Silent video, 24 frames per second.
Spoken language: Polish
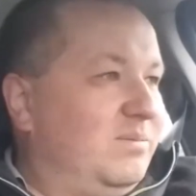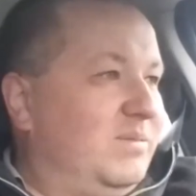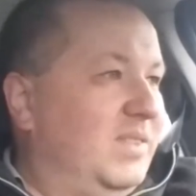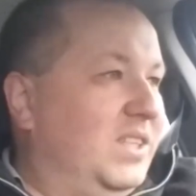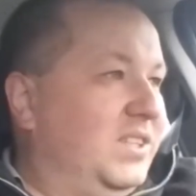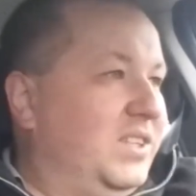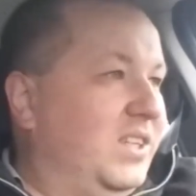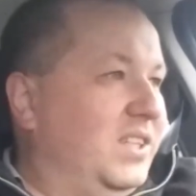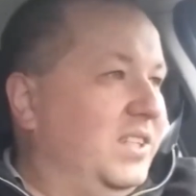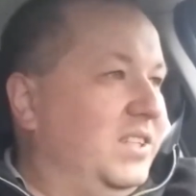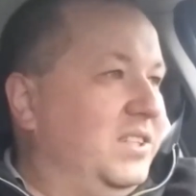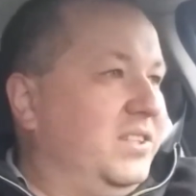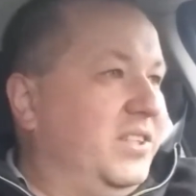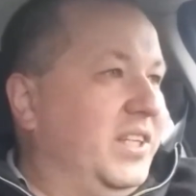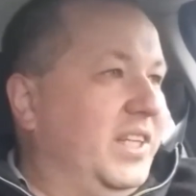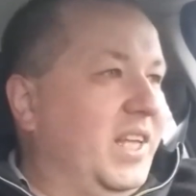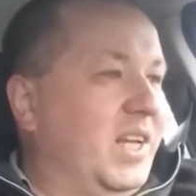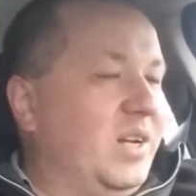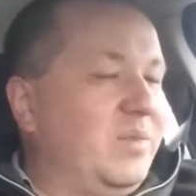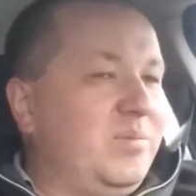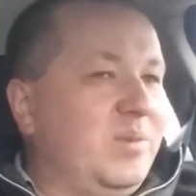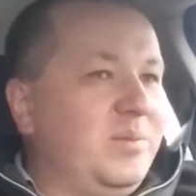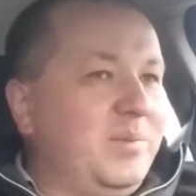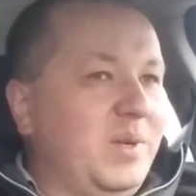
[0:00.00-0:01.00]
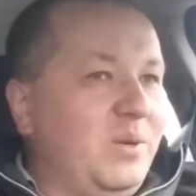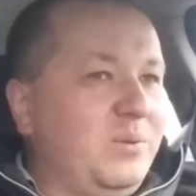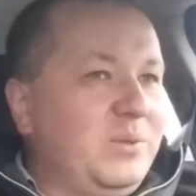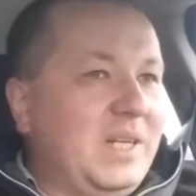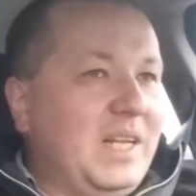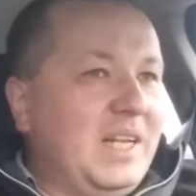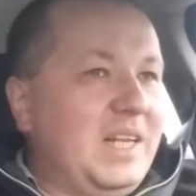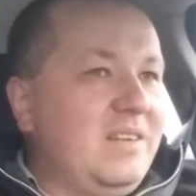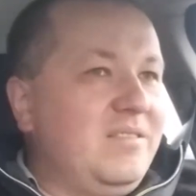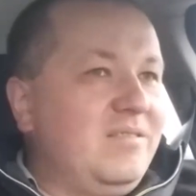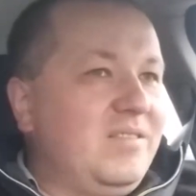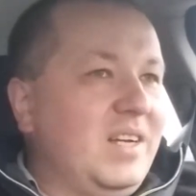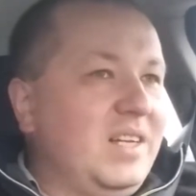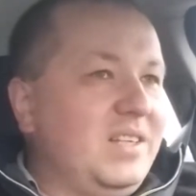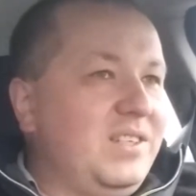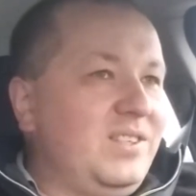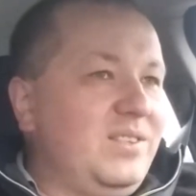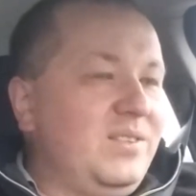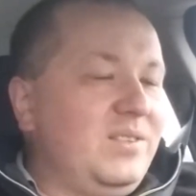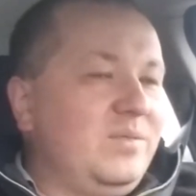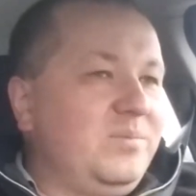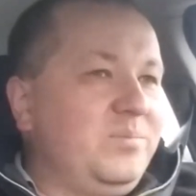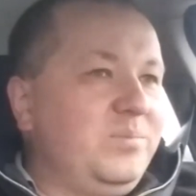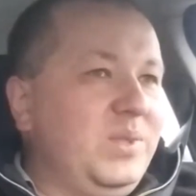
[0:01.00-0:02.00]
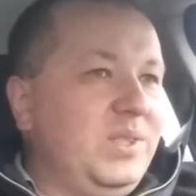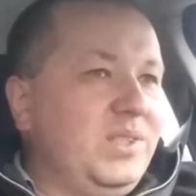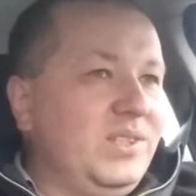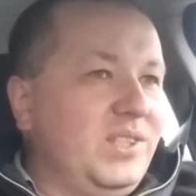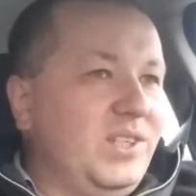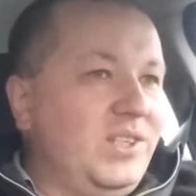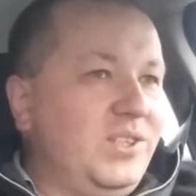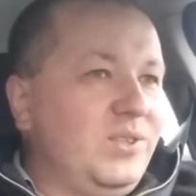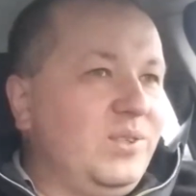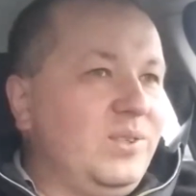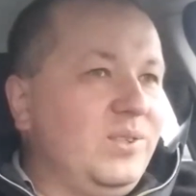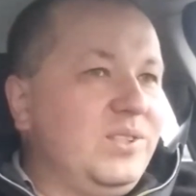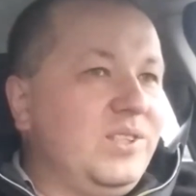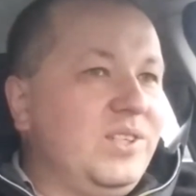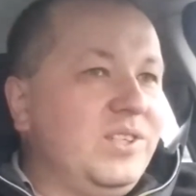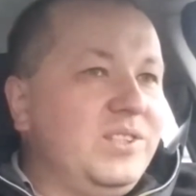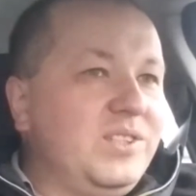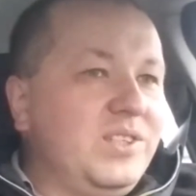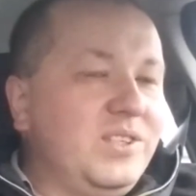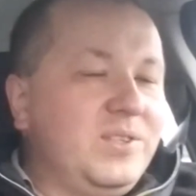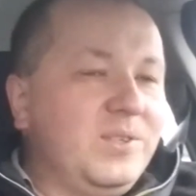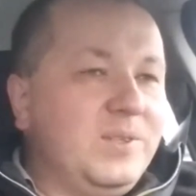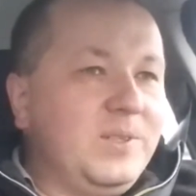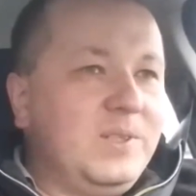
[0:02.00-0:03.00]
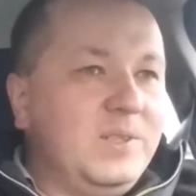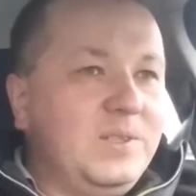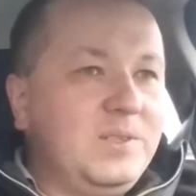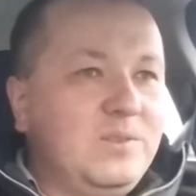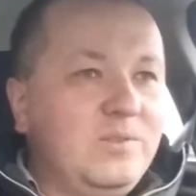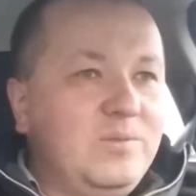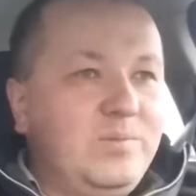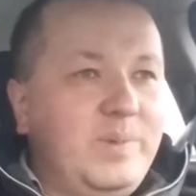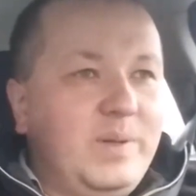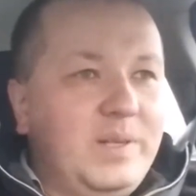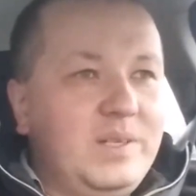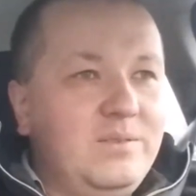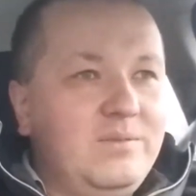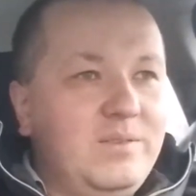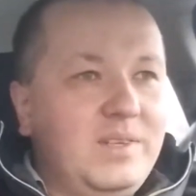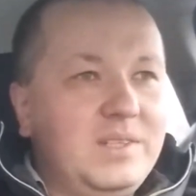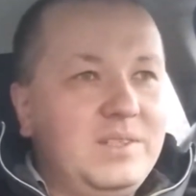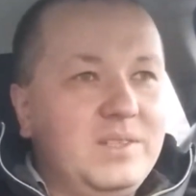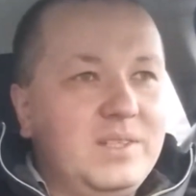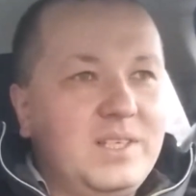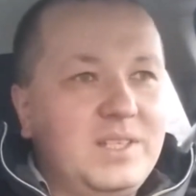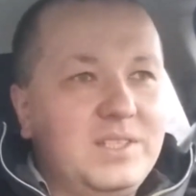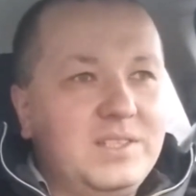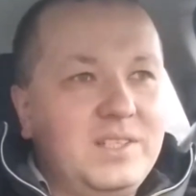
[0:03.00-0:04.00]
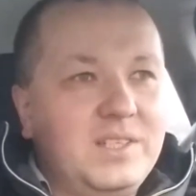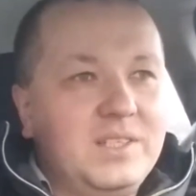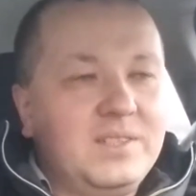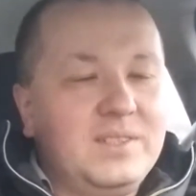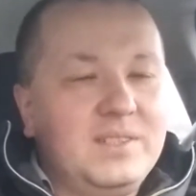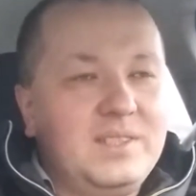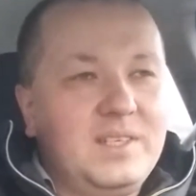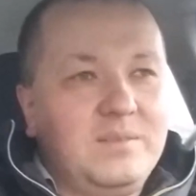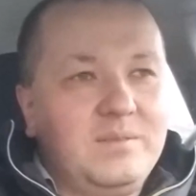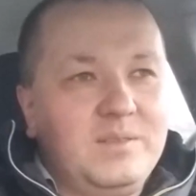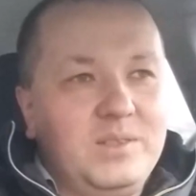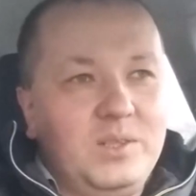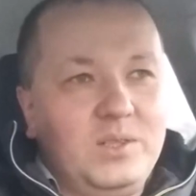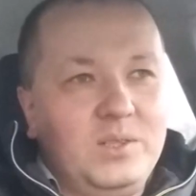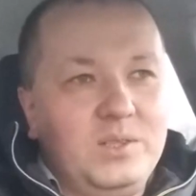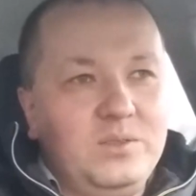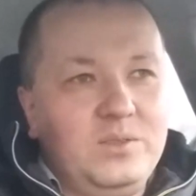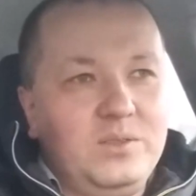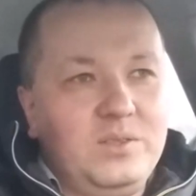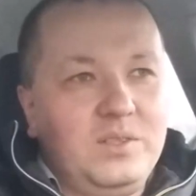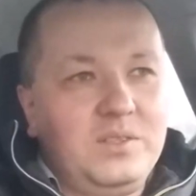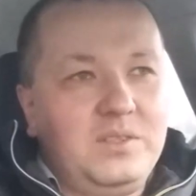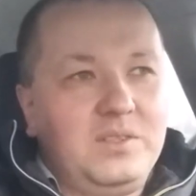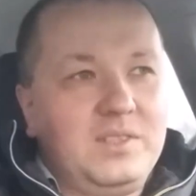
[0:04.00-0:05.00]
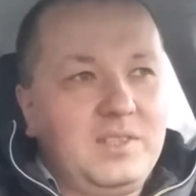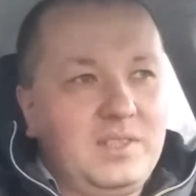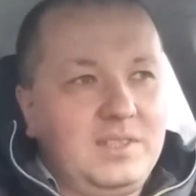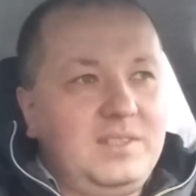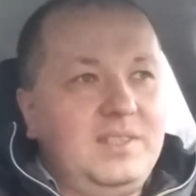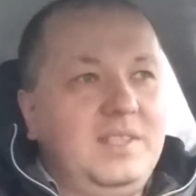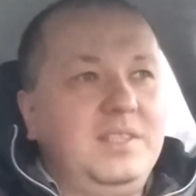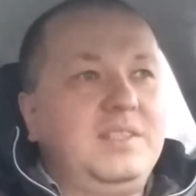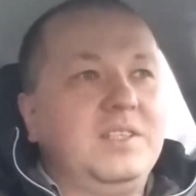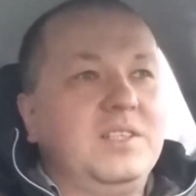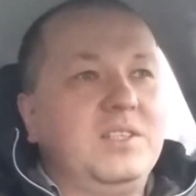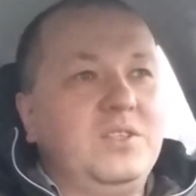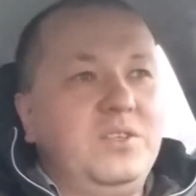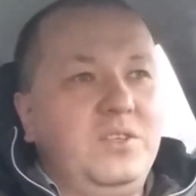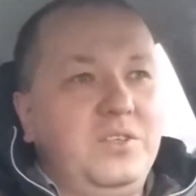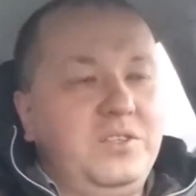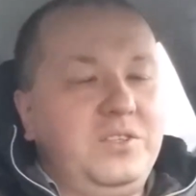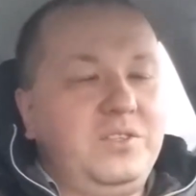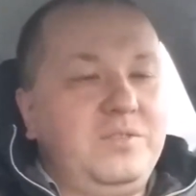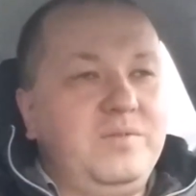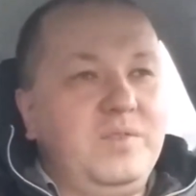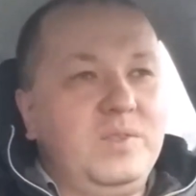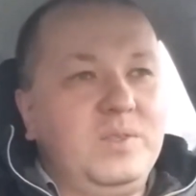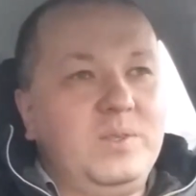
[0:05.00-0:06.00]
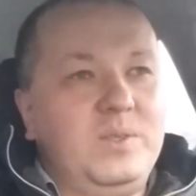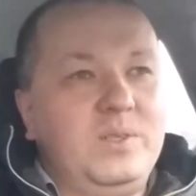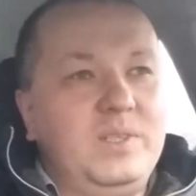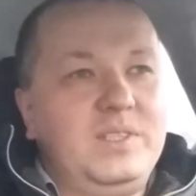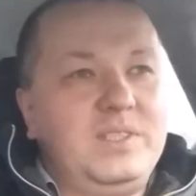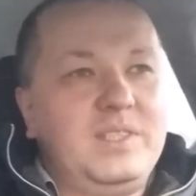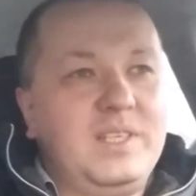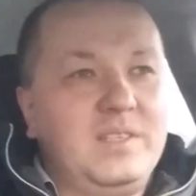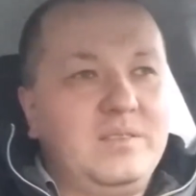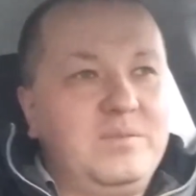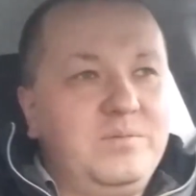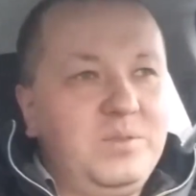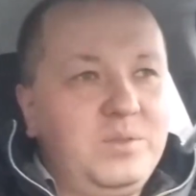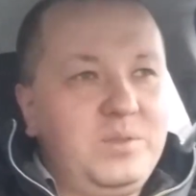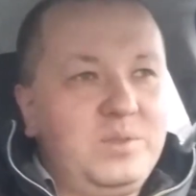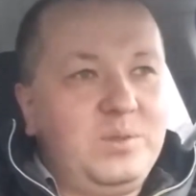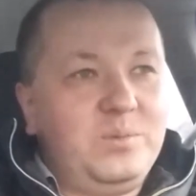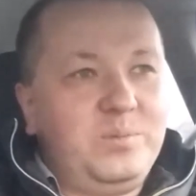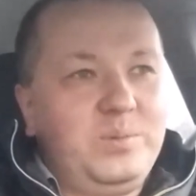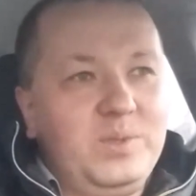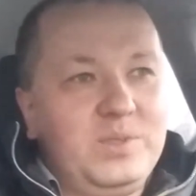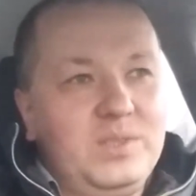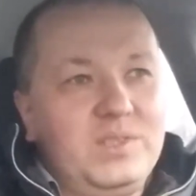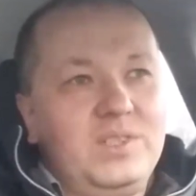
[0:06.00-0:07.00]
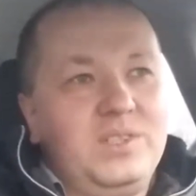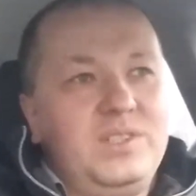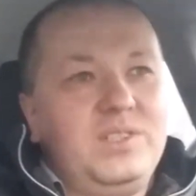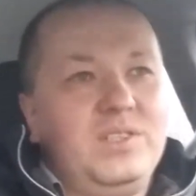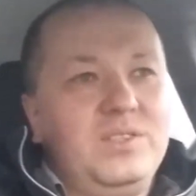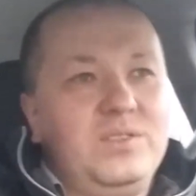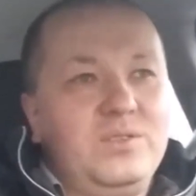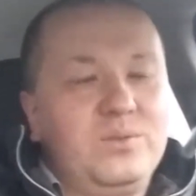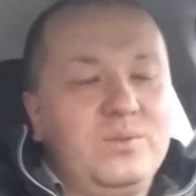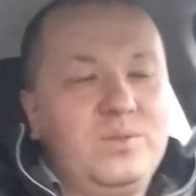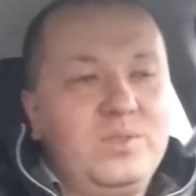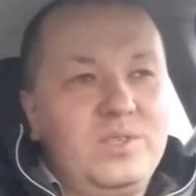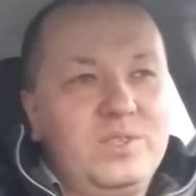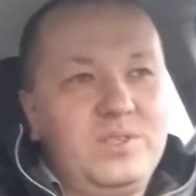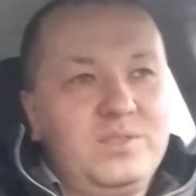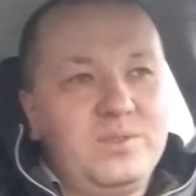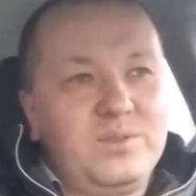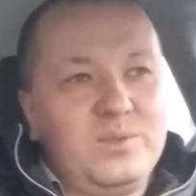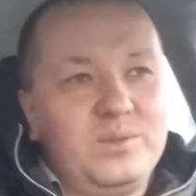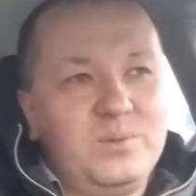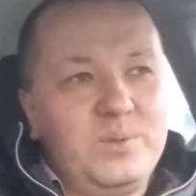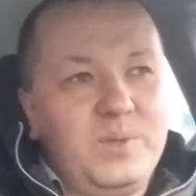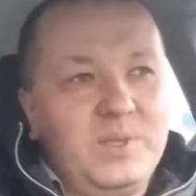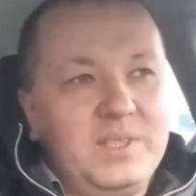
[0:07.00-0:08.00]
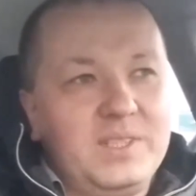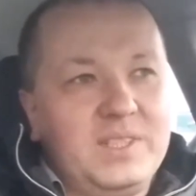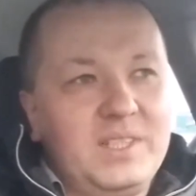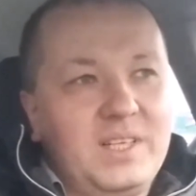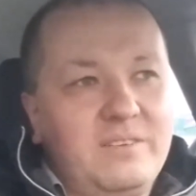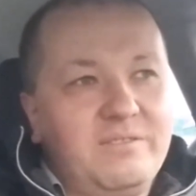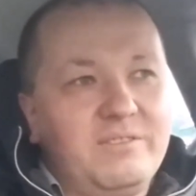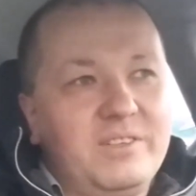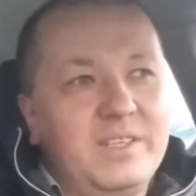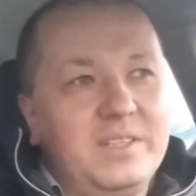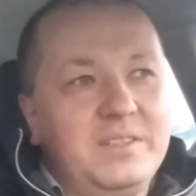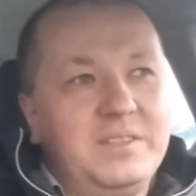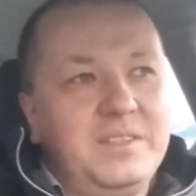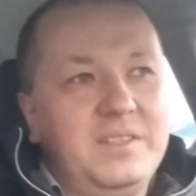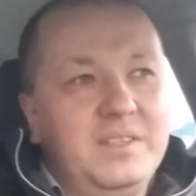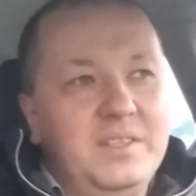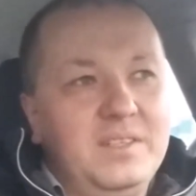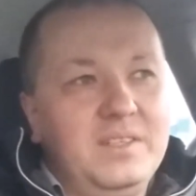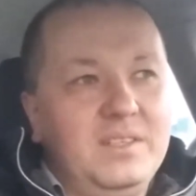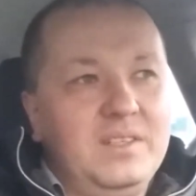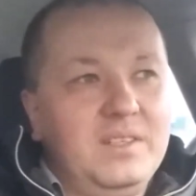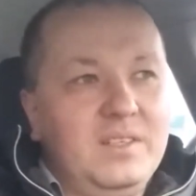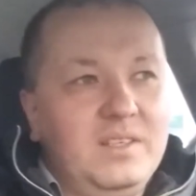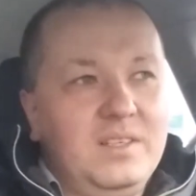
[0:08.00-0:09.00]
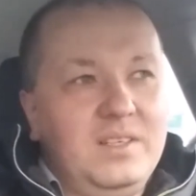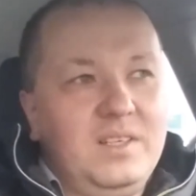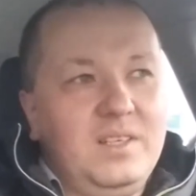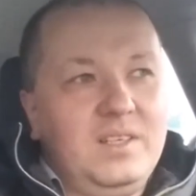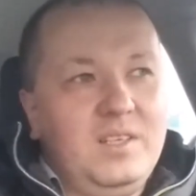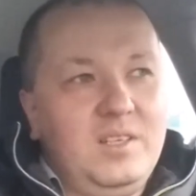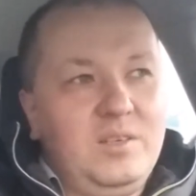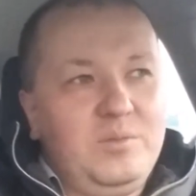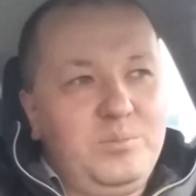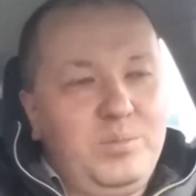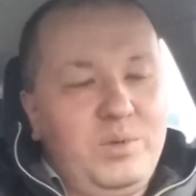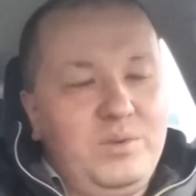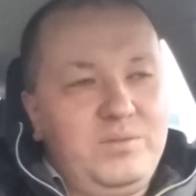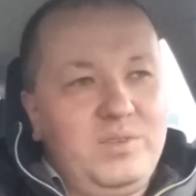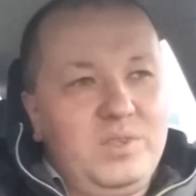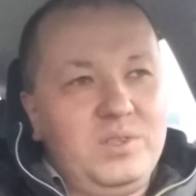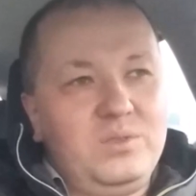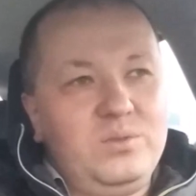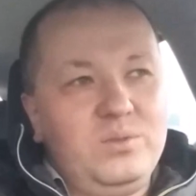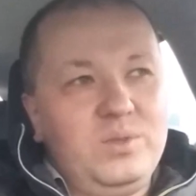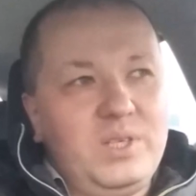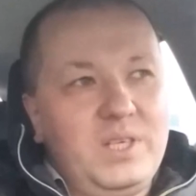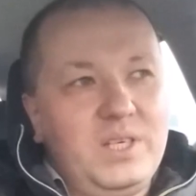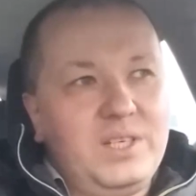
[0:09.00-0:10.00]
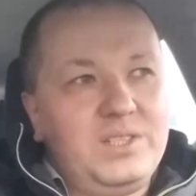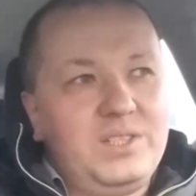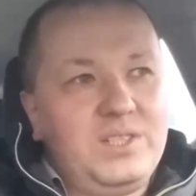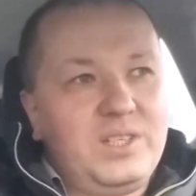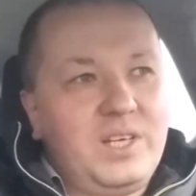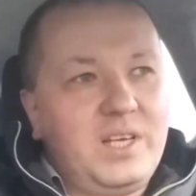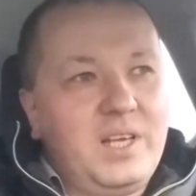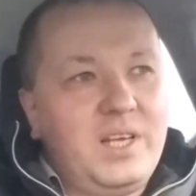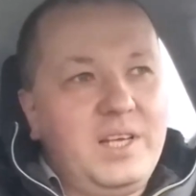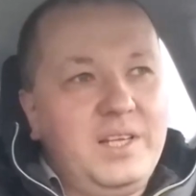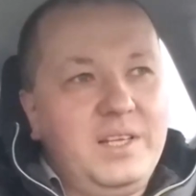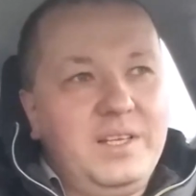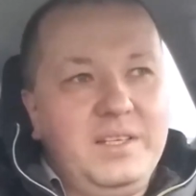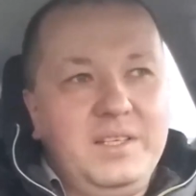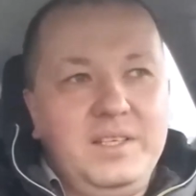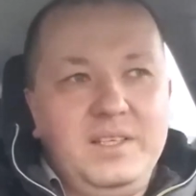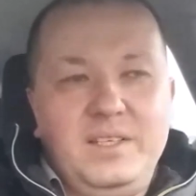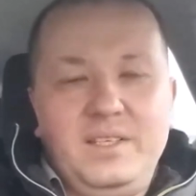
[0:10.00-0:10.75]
E, jeżeli dealer by miał nalewać 50-60 litrów paliwa do każdego samochodu, no to niestety koszt w okolicach 250-300 zł nawet powoduje, że,